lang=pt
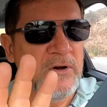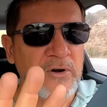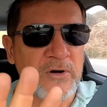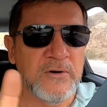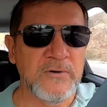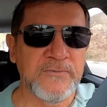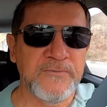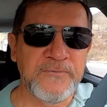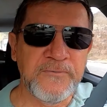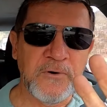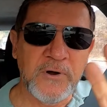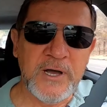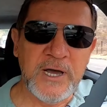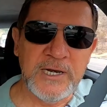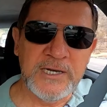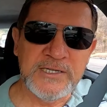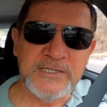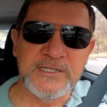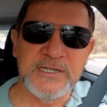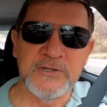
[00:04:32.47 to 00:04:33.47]
Ó,
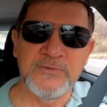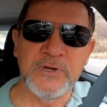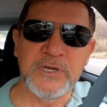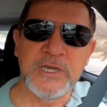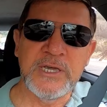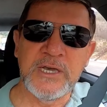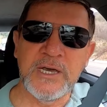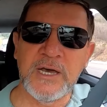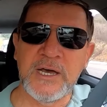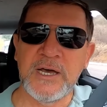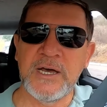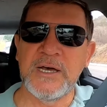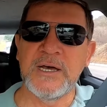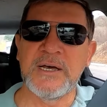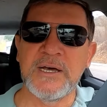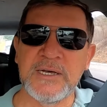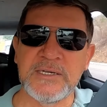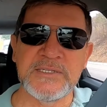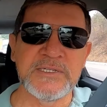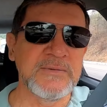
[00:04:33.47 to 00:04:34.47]
focalizando aqui a,
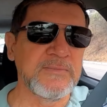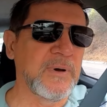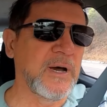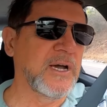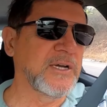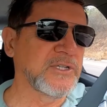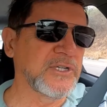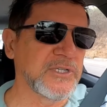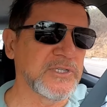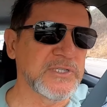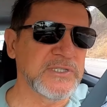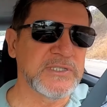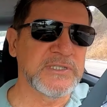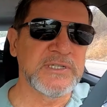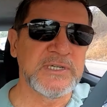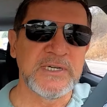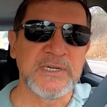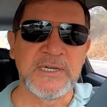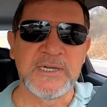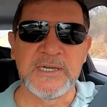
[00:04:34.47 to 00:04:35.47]
a, as
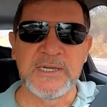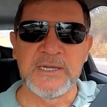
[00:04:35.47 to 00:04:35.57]
imagens